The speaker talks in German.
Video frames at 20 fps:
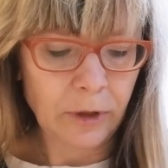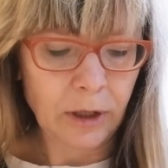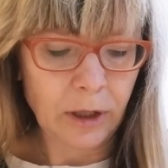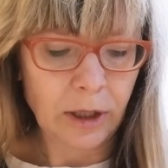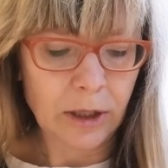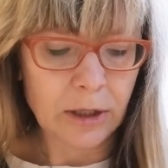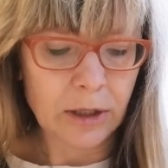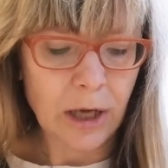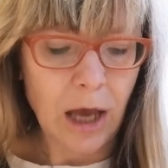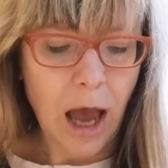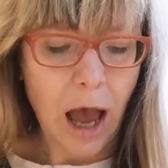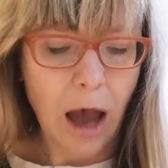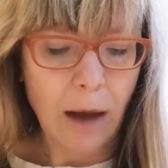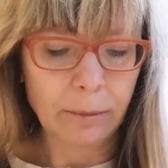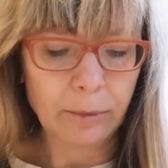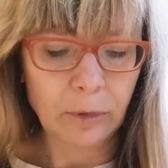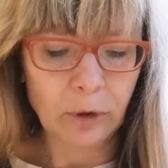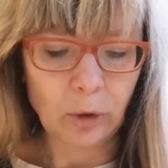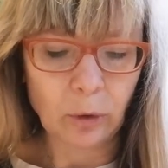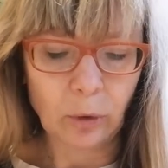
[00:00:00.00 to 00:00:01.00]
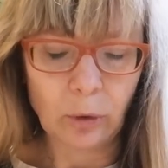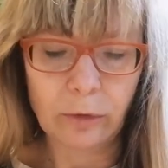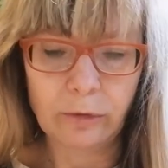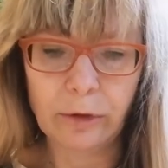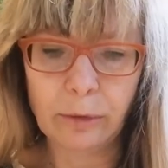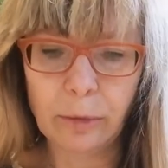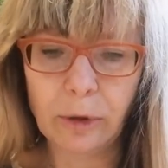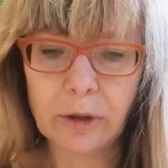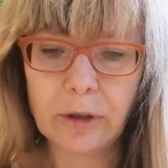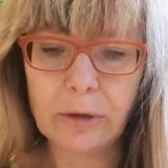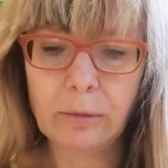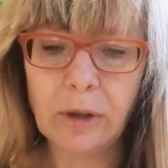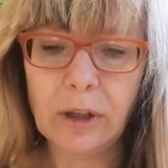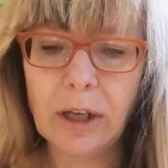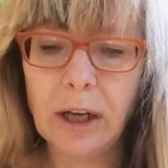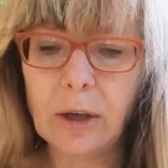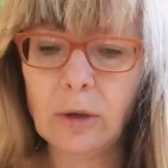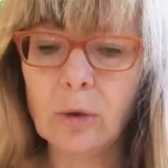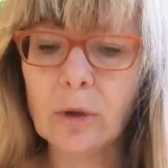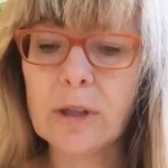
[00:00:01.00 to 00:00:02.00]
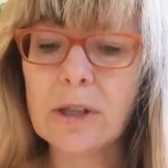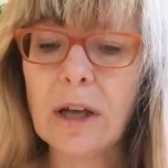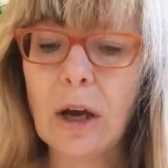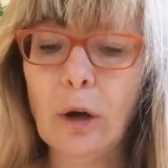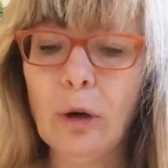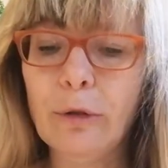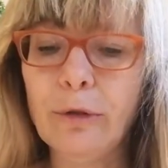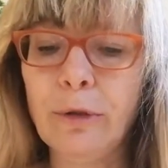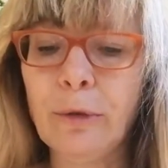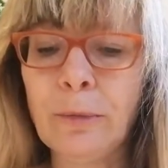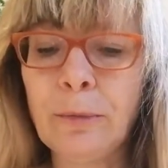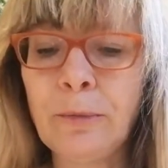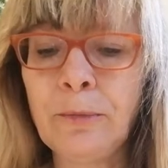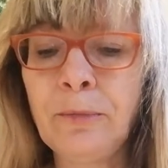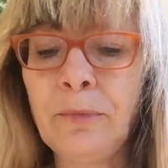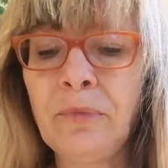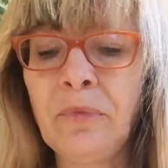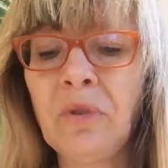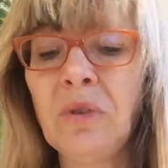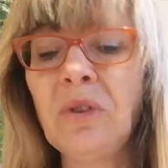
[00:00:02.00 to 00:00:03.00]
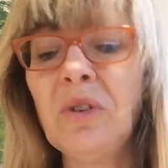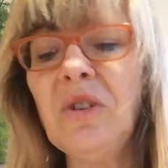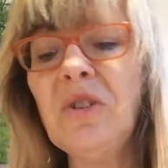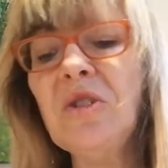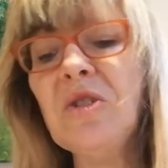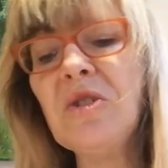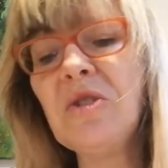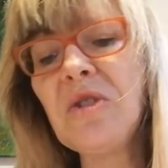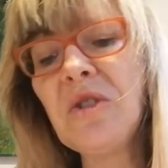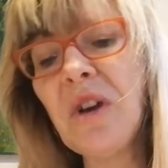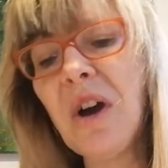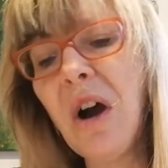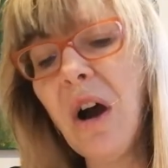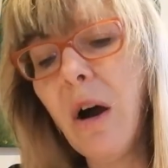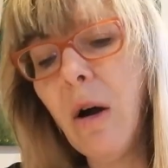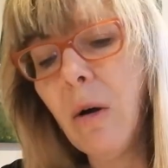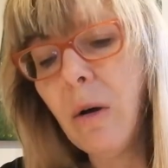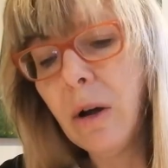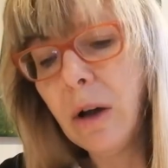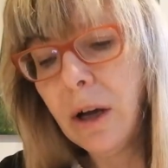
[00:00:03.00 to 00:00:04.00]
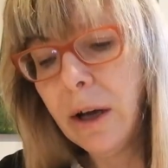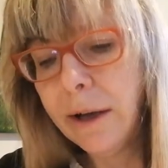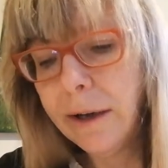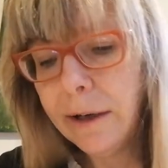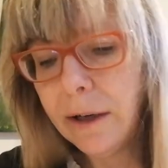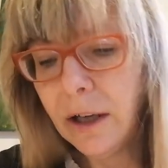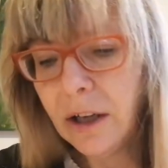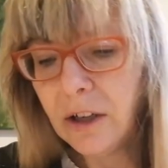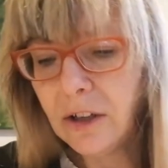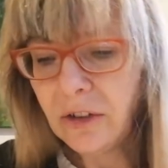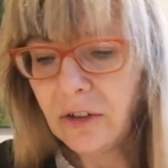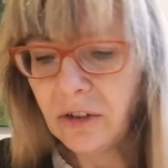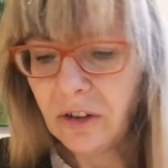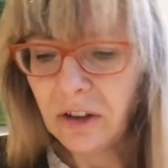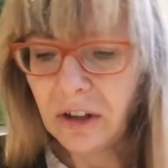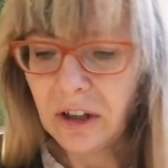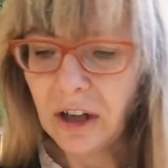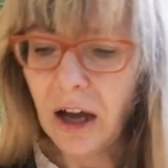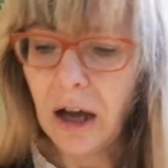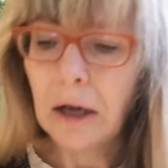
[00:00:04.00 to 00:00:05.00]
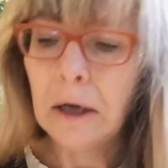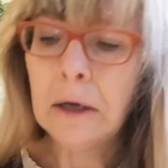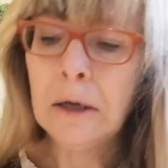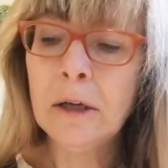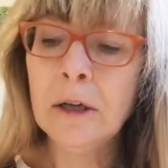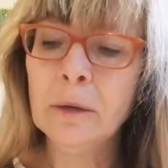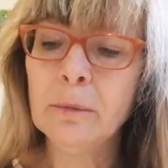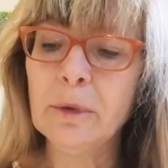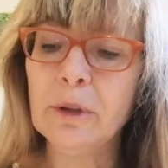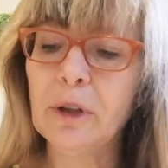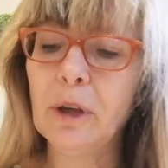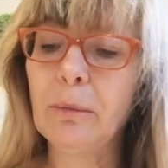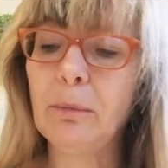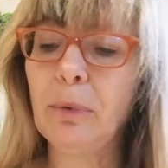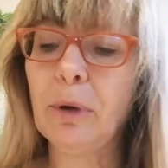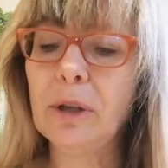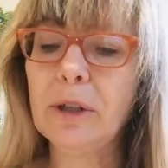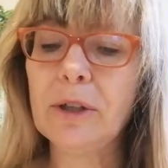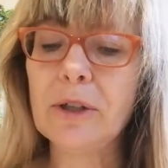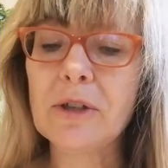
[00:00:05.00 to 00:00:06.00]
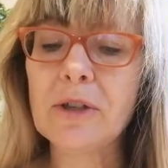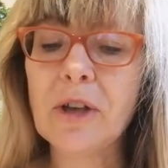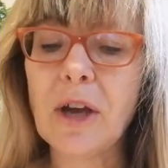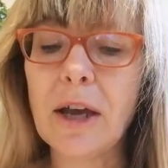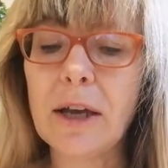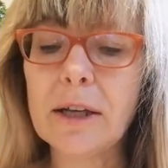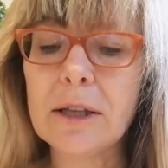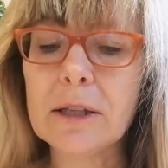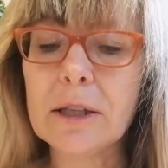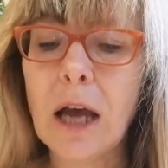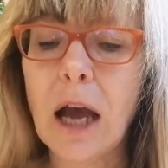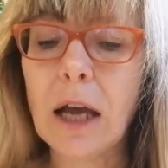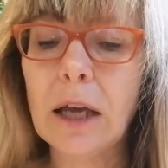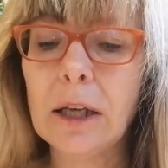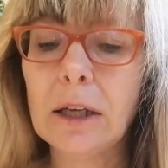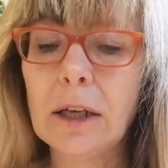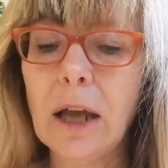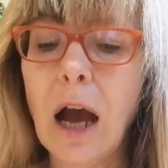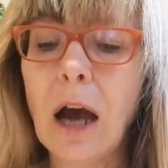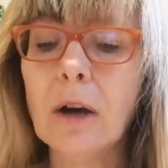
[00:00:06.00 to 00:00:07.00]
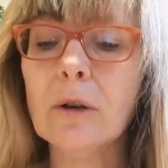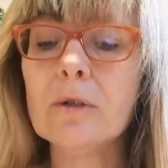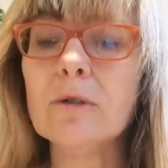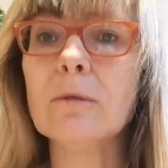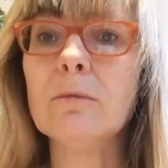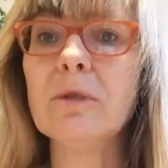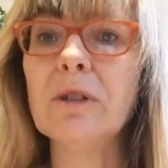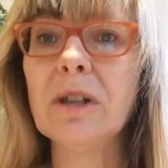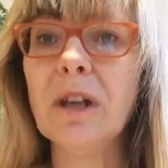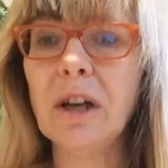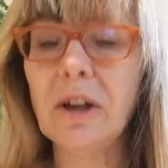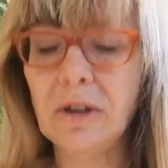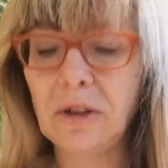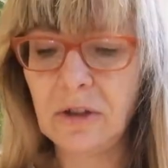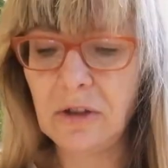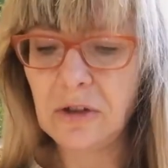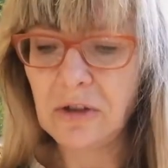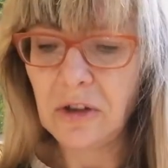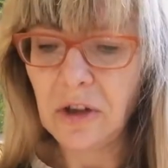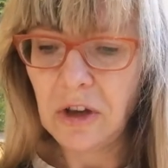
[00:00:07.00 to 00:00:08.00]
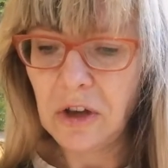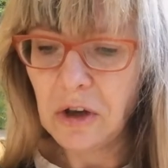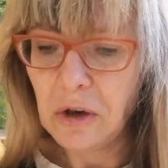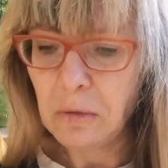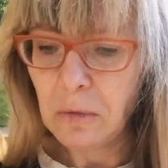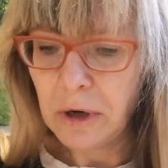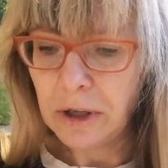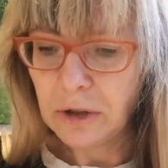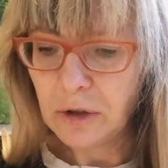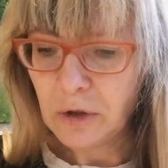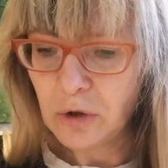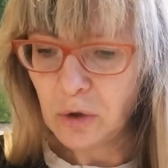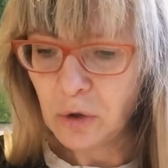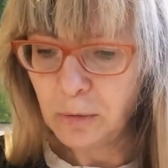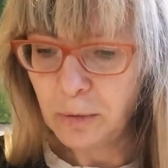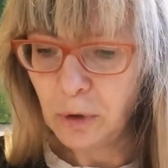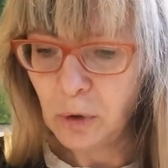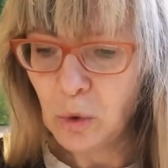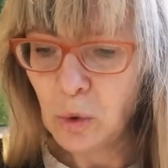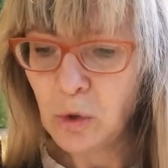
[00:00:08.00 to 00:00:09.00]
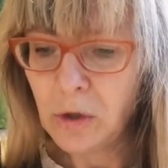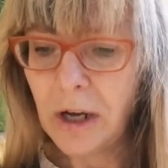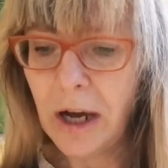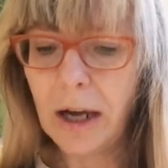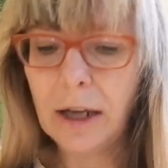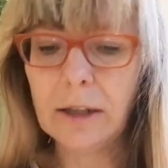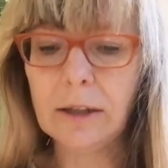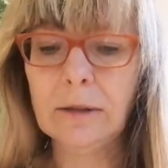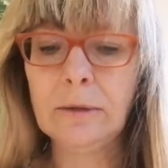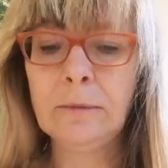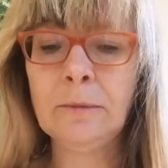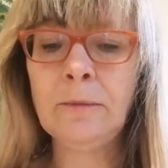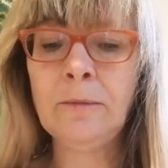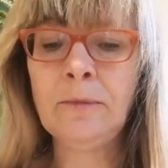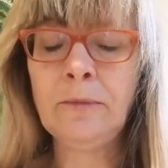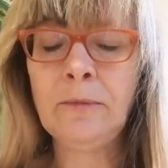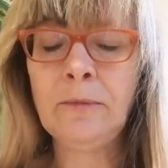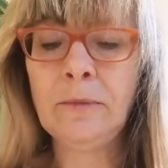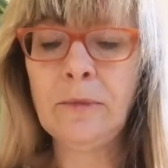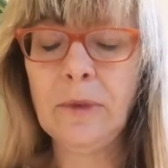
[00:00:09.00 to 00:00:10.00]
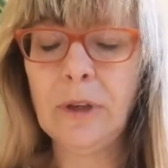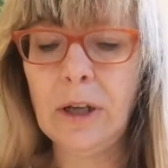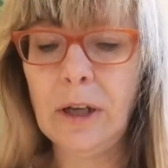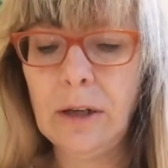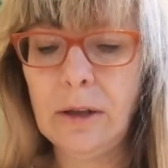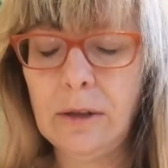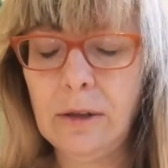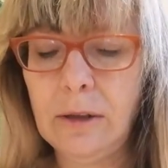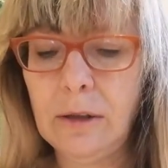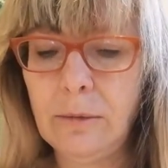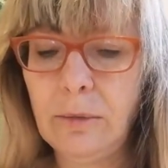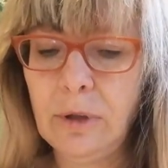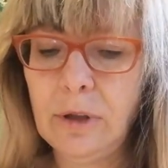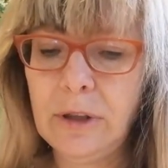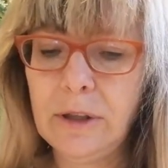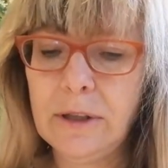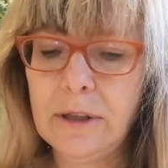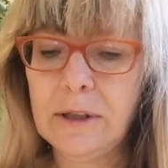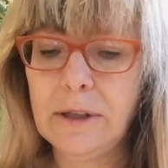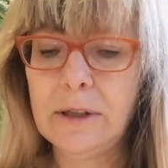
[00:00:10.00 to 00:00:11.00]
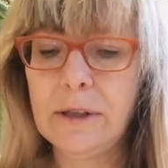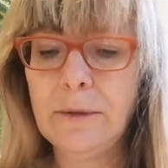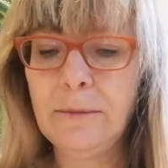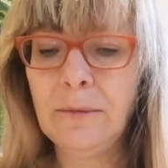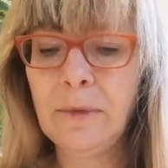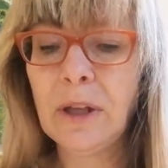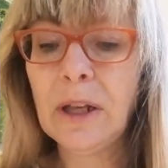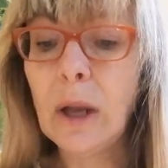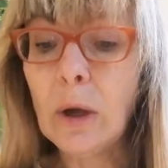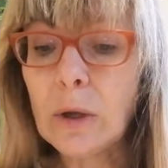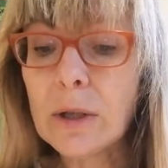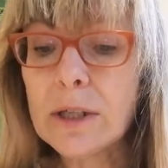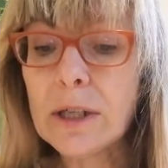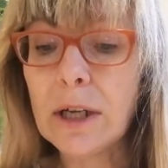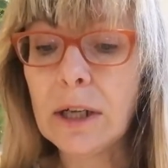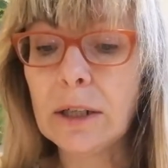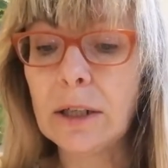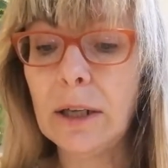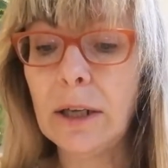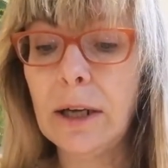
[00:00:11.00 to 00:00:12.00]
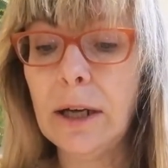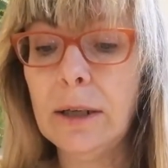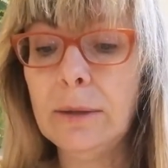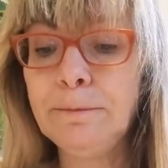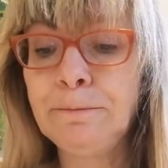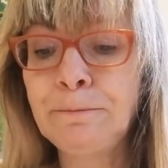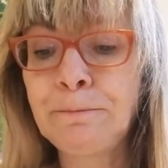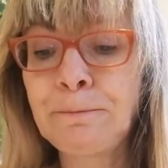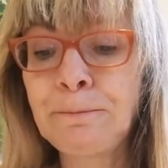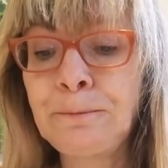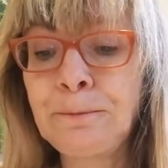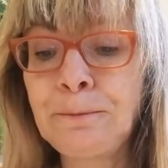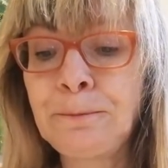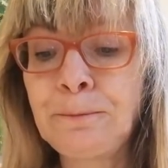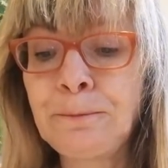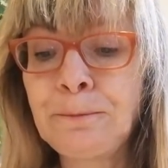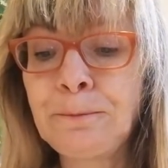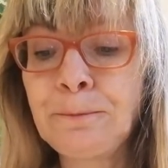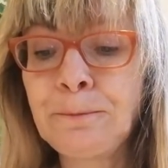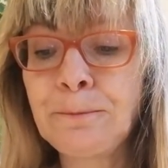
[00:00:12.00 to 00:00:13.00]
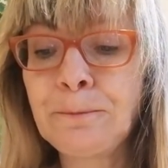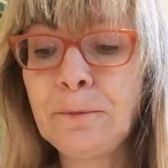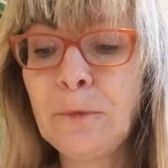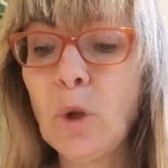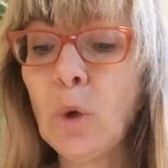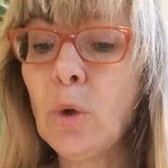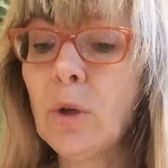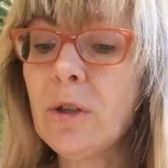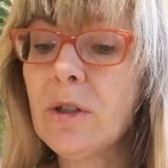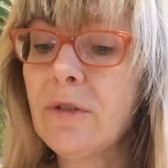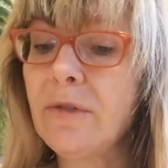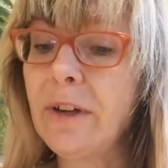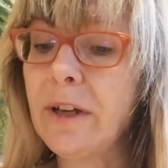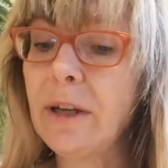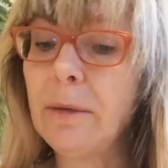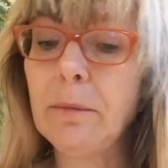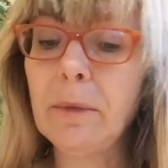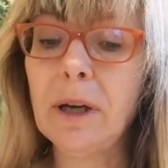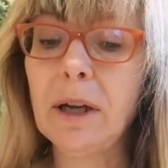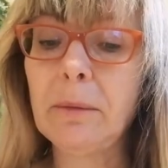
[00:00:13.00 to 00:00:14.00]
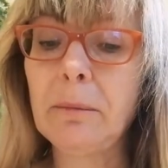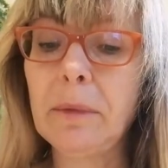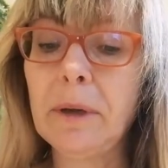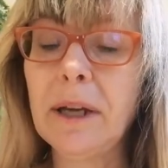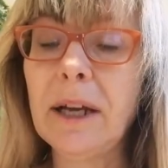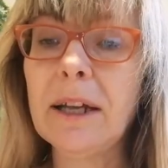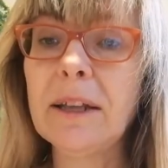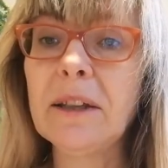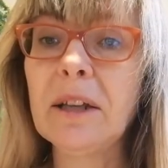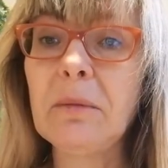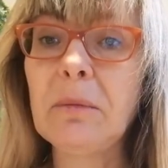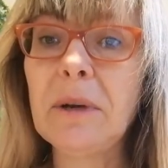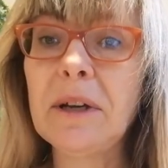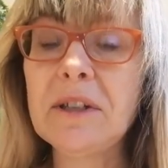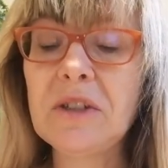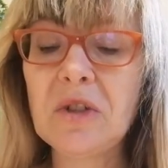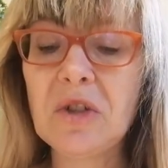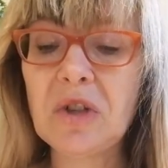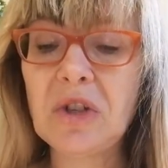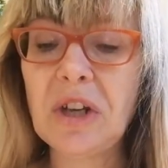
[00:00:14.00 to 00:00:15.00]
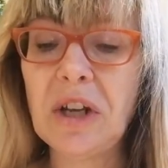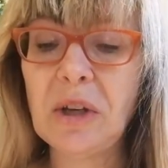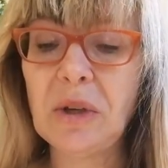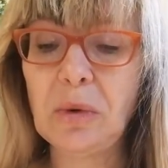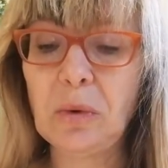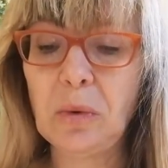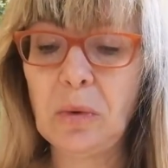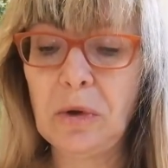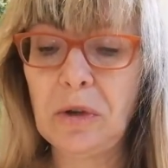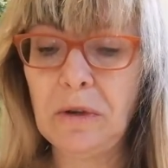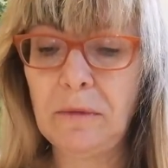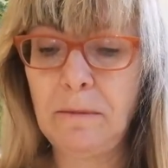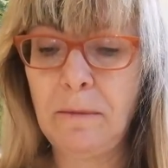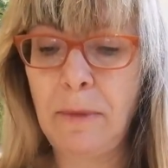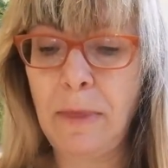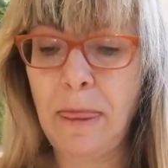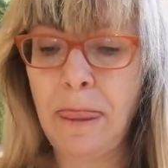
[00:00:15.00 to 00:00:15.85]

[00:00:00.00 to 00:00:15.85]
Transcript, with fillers: Hinter Abendrot wimmerte Minna kurz auf. Ist ja auch kein leichter Gang, mit der Polizei ins eigene Haus, um die Leiche des Ehemanns zu begutachten, dachte der Polizist. Laut sagte er, Todesfälle machen bekanntermaßen schnell die Runde.